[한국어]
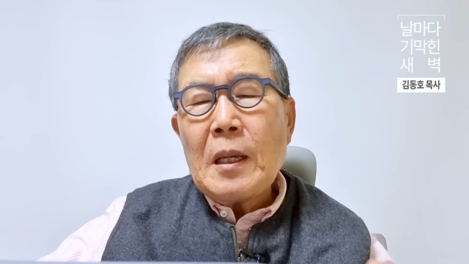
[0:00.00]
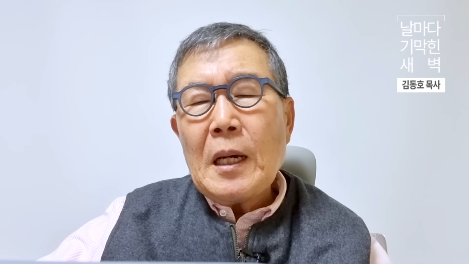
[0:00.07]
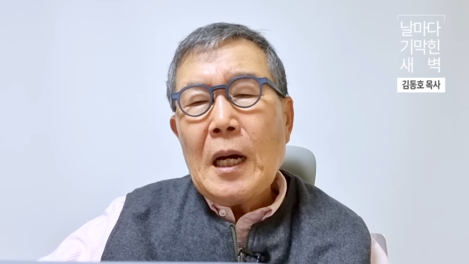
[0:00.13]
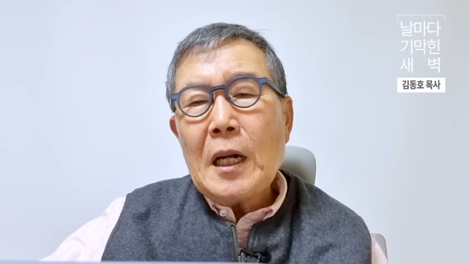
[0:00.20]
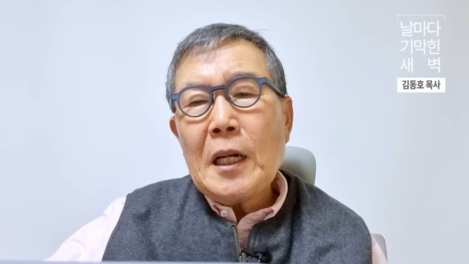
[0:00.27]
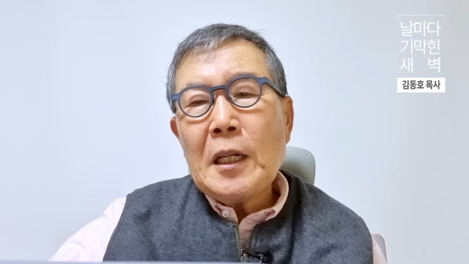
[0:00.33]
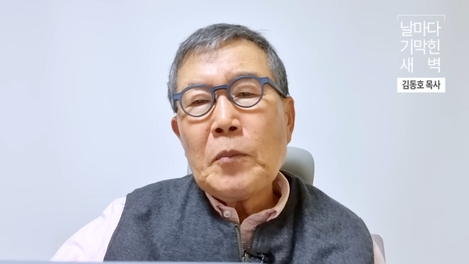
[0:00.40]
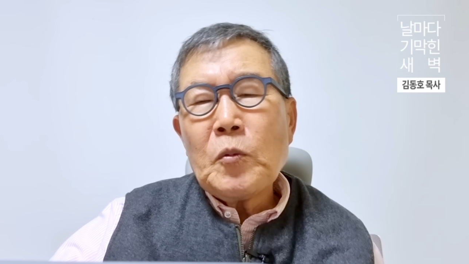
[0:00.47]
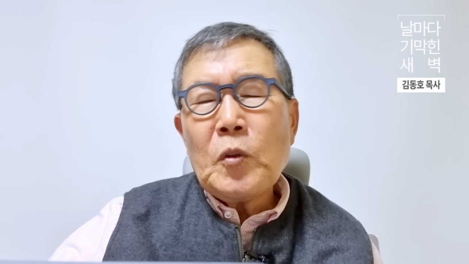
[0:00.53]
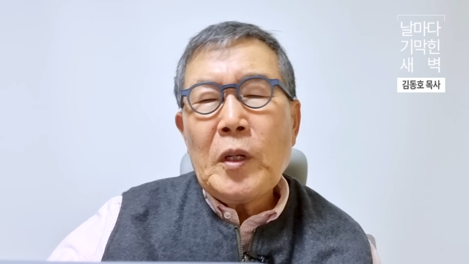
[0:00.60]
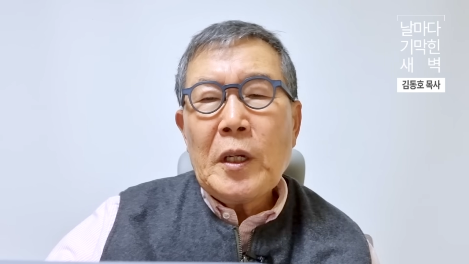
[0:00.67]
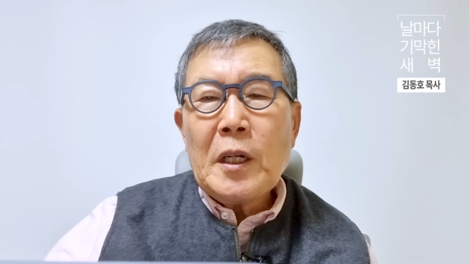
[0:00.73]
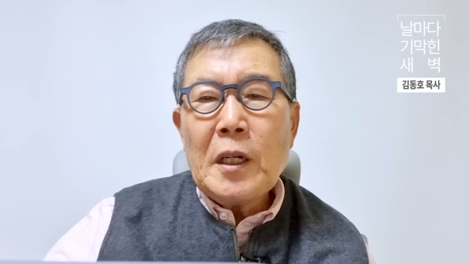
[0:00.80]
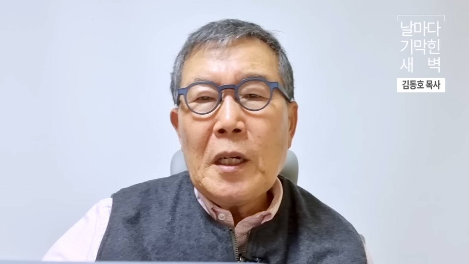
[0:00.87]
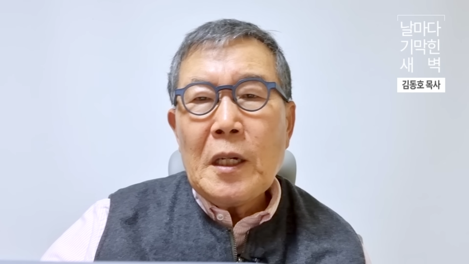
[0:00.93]
하나님
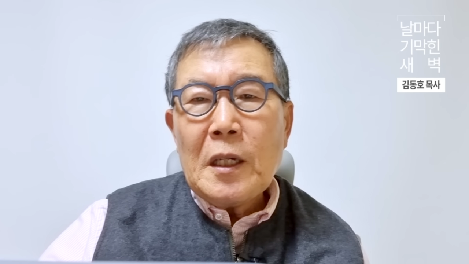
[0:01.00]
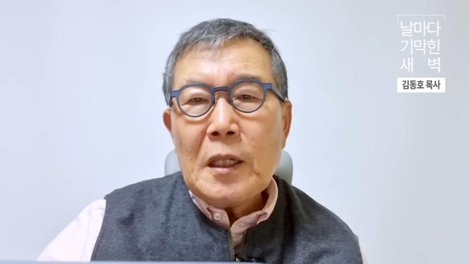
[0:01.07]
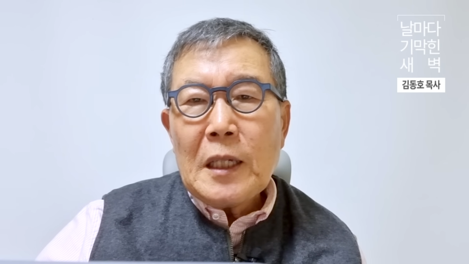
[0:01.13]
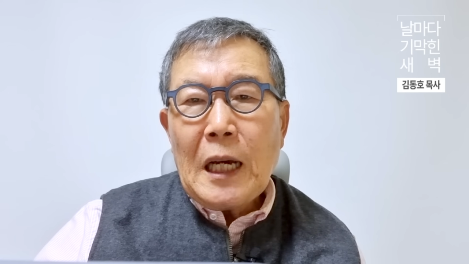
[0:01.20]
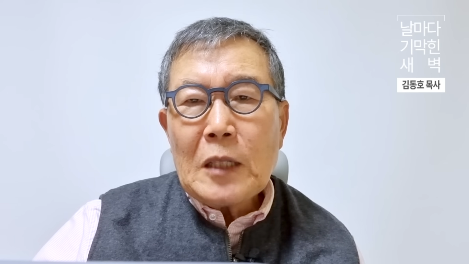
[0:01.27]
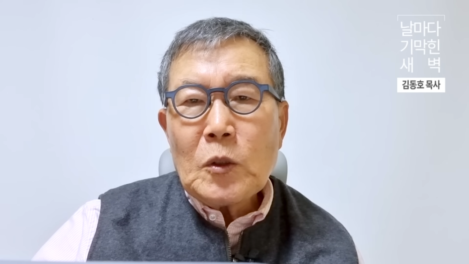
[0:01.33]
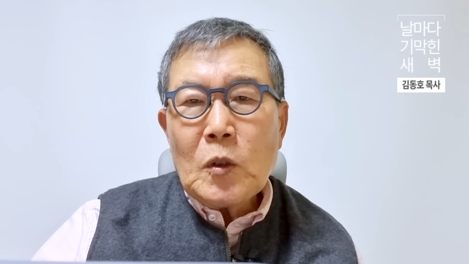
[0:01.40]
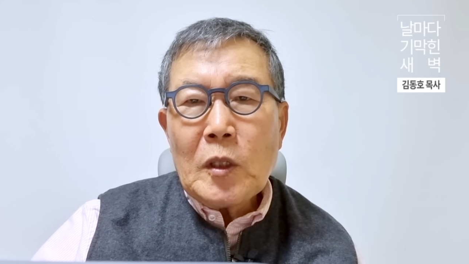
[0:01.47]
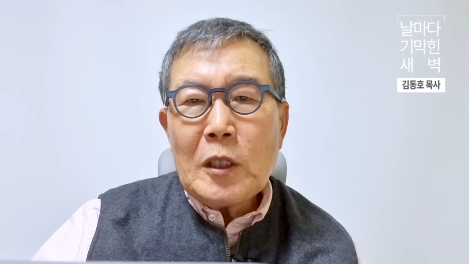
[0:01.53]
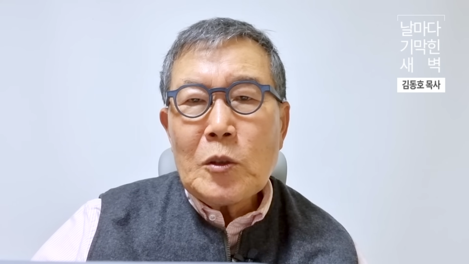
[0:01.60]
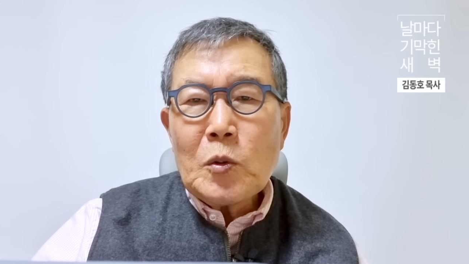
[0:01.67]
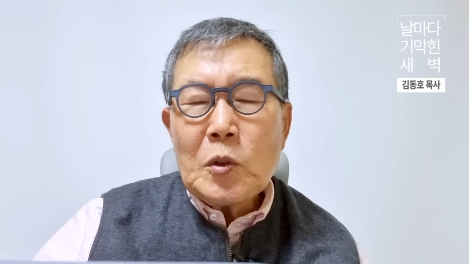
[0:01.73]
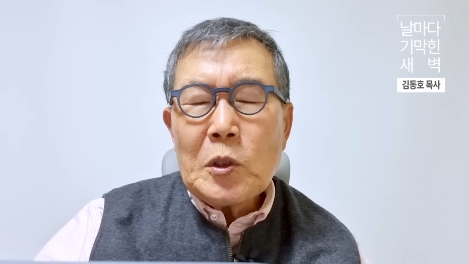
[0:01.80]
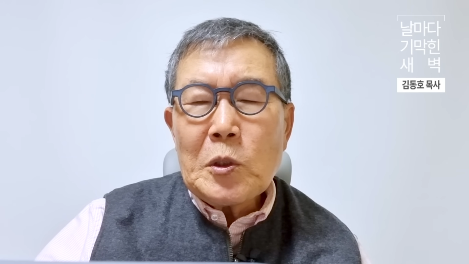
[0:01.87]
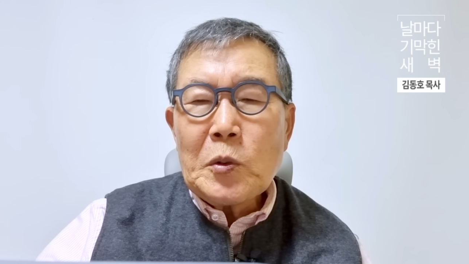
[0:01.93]
우리에게 약속해
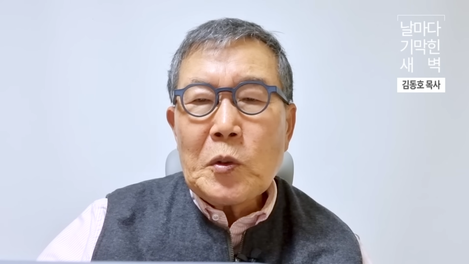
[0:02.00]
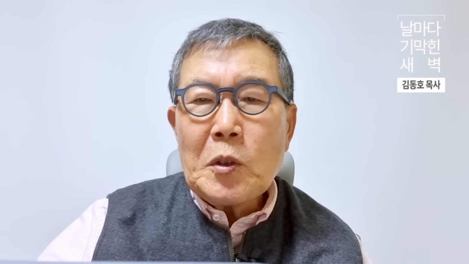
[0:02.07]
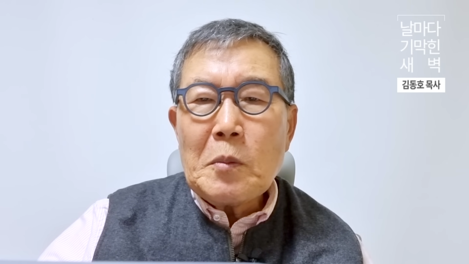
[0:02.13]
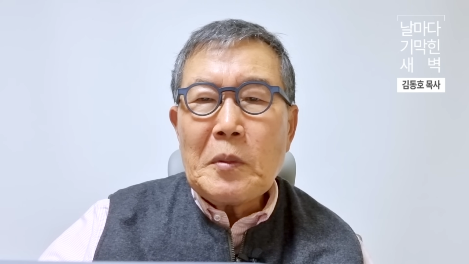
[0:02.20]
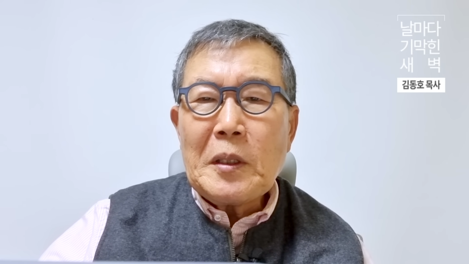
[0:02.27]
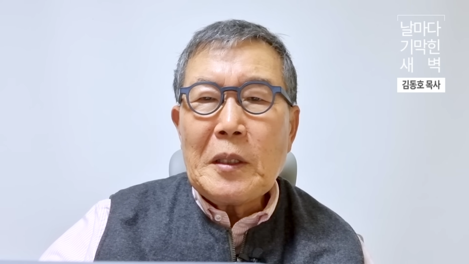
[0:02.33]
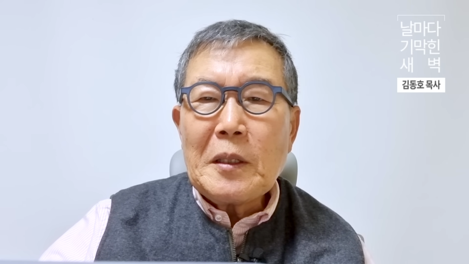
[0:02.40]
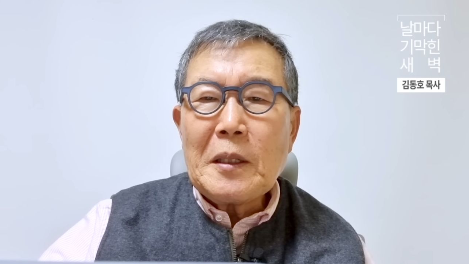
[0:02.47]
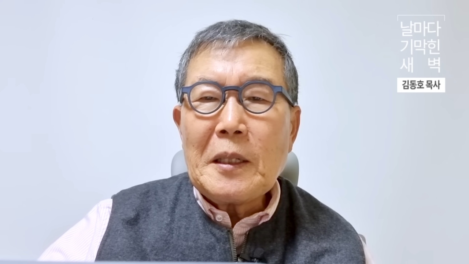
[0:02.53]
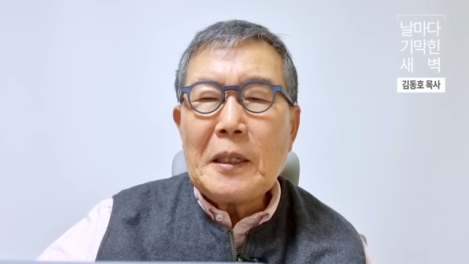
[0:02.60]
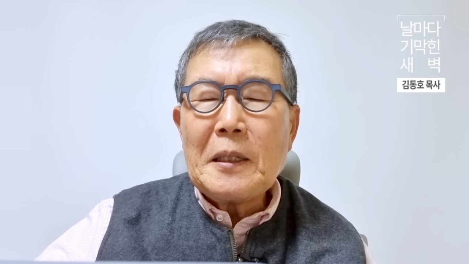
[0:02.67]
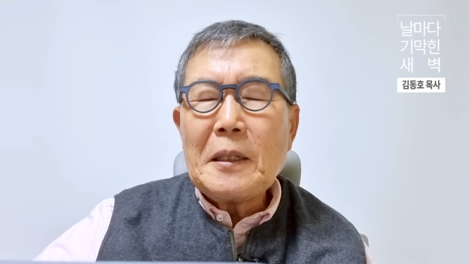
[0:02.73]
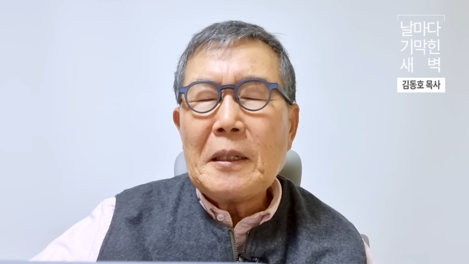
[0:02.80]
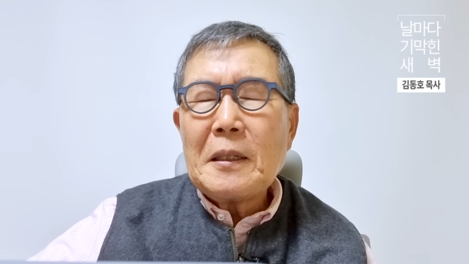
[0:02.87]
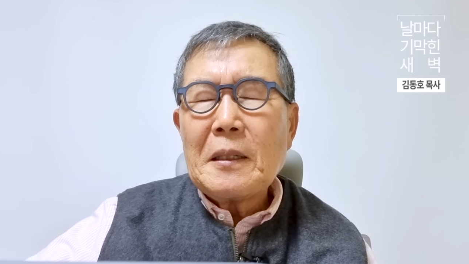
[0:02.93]
주실 줄을 믿는데